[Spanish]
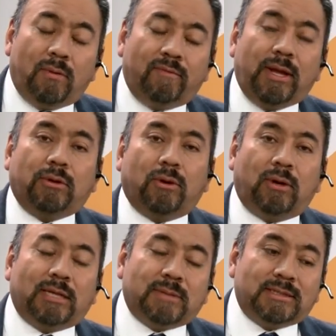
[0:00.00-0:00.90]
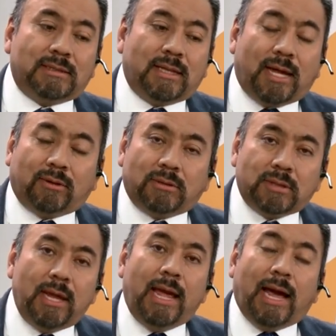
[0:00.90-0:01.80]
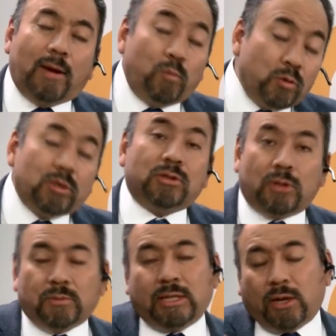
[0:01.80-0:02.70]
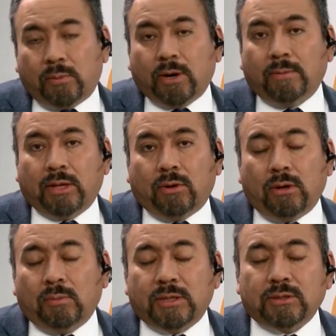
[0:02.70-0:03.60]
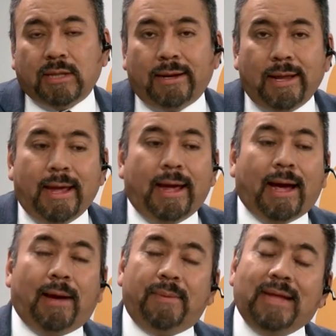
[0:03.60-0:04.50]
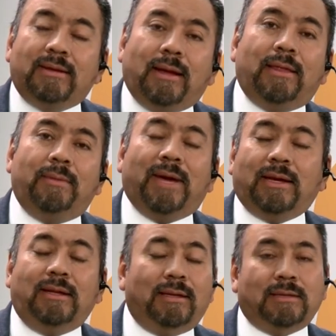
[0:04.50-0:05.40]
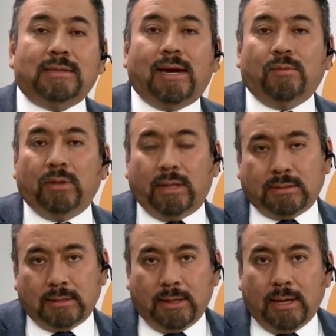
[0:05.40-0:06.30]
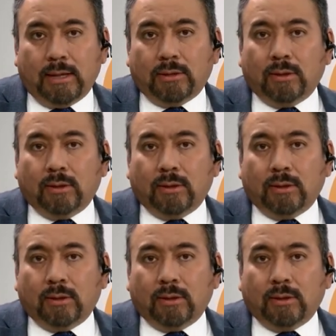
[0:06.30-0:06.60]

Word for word: conflicto con las bases de datos, a muchos nos mandaron, porque me tocó en lo personal, a venta de maquinitas tragamonedas.